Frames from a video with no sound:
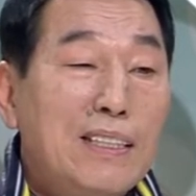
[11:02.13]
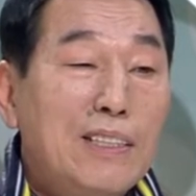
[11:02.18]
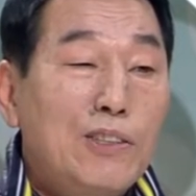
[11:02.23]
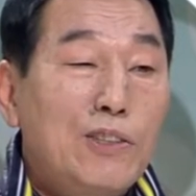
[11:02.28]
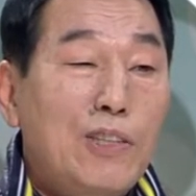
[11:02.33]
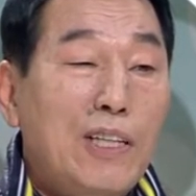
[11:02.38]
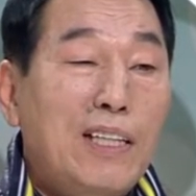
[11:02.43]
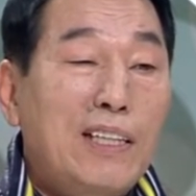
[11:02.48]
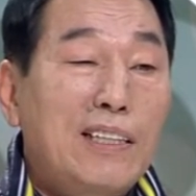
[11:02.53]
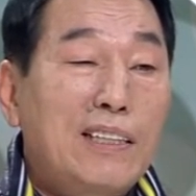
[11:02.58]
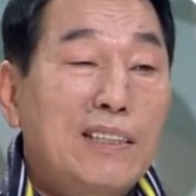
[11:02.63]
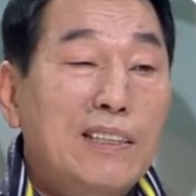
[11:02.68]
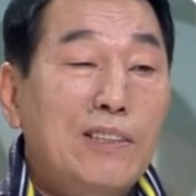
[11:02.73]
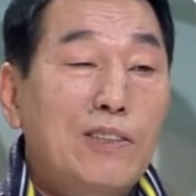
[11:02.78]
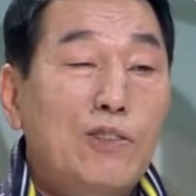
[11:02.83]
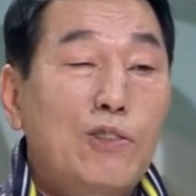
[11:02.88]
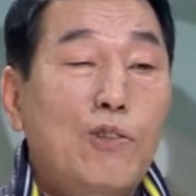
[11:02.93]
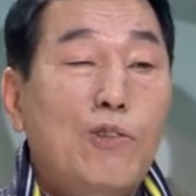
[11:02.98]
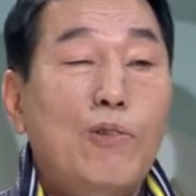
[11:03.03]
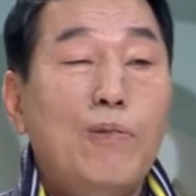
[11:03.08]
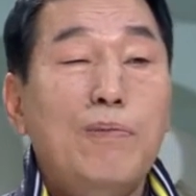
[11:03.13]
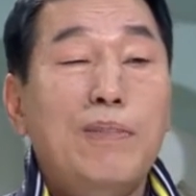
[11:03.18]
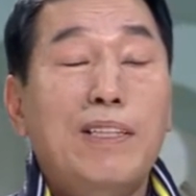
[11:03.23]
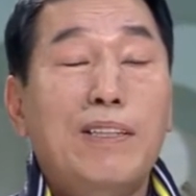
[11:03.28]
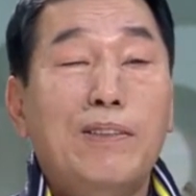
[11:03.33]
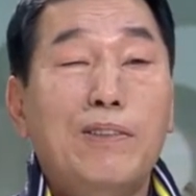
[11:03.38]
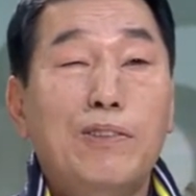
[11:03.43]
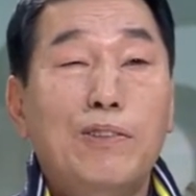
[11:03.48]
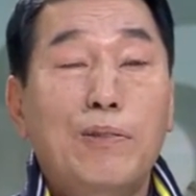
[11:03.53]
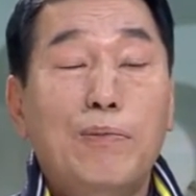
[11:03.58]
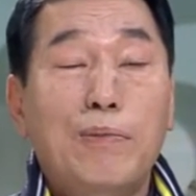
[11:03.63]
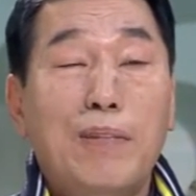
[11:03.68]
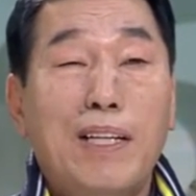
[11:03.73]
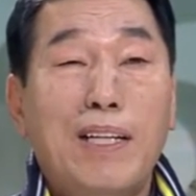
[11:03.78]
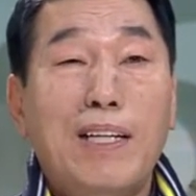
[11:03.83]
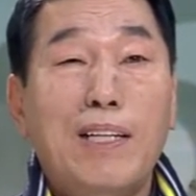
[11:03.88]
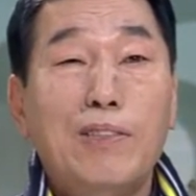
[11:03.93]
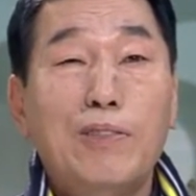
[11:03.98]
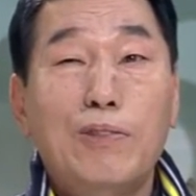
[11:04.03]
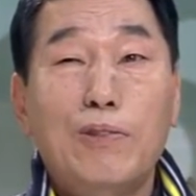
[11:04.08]
자기 것 조금이라도 좀
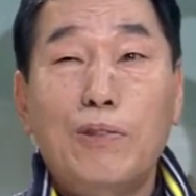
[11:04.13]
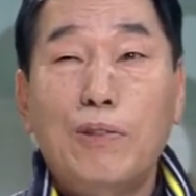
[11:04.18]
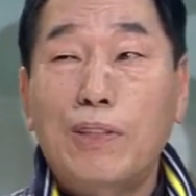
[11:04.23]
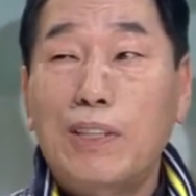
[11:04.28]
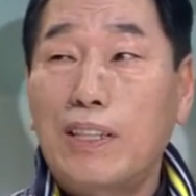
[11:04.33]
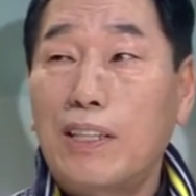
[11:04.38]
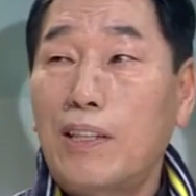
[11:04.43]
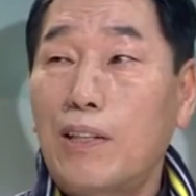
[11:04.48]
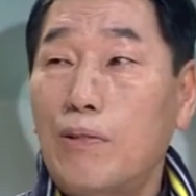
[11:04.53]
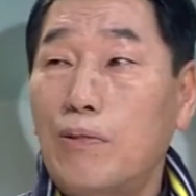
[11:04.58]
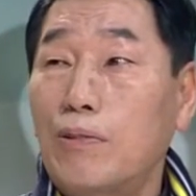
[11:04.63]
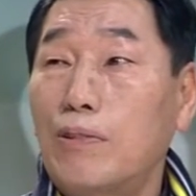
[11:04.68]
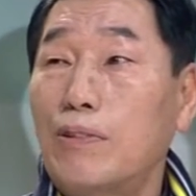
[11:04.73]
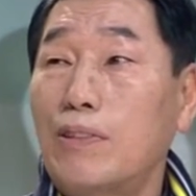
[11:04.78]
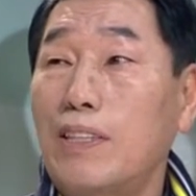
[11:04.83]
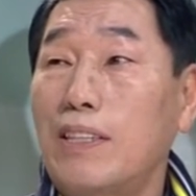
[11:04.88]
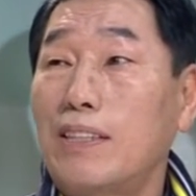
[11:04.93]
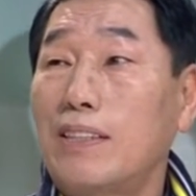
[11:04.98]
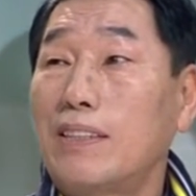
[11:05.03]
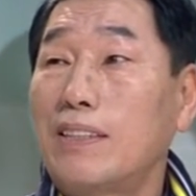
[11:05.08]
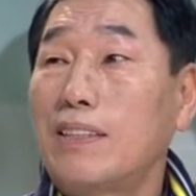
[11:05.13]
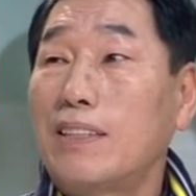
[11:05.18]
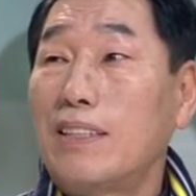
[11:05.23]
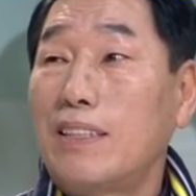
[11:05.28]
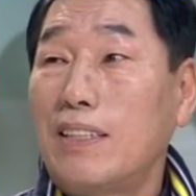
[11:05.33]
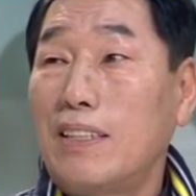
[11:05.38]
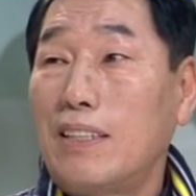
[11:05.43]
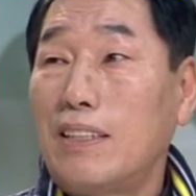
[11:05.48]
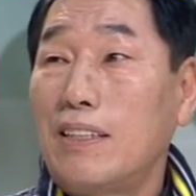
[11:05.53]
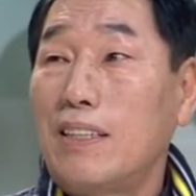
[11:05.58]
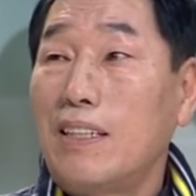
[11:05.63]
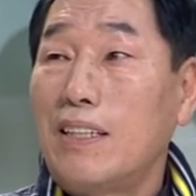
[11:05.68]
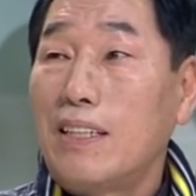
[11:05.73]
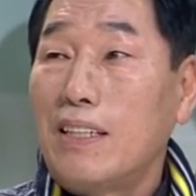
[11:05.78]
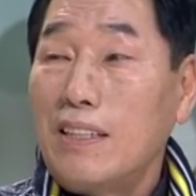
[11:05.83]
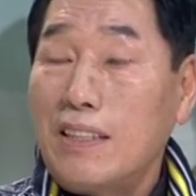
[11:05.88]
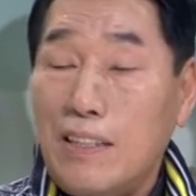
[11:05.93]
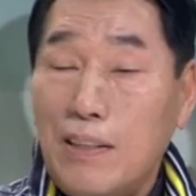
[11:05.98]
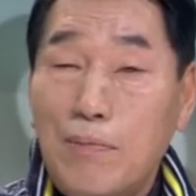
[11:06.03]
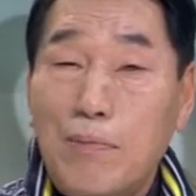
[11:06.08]
나눠주고 이렇게 훈훈한 이
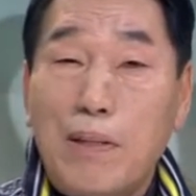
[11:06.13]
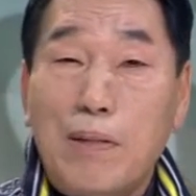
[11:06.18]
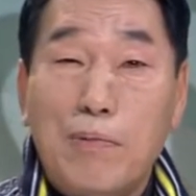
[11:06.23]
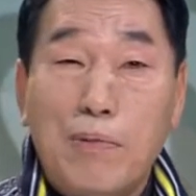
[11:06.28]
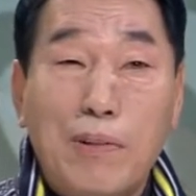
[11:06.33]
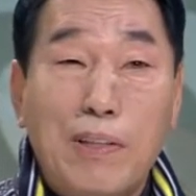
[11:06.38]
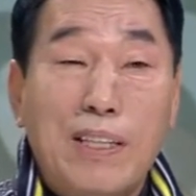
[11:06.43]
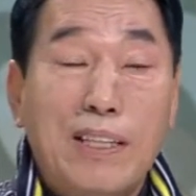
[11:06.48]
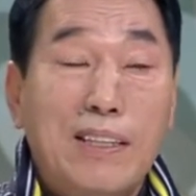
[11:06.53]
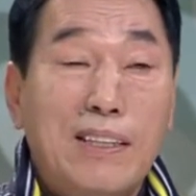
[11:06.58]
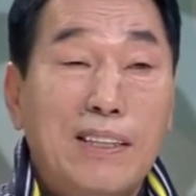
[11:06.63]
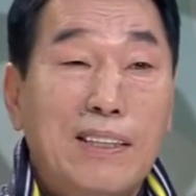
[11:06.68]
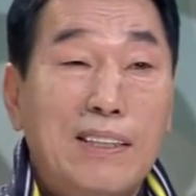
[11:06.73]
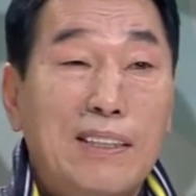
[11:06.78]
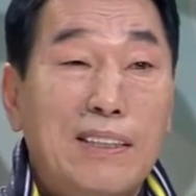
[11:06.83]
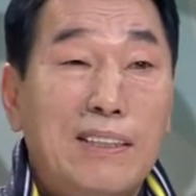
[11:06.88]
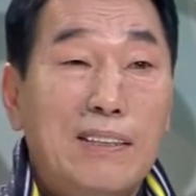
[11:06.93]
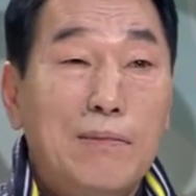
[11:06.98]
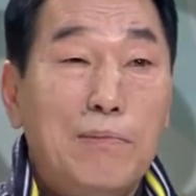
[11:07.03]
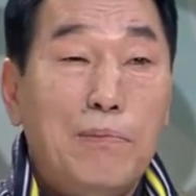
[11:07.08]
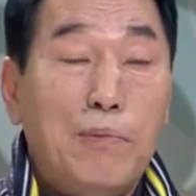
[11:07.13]
연말 보내기,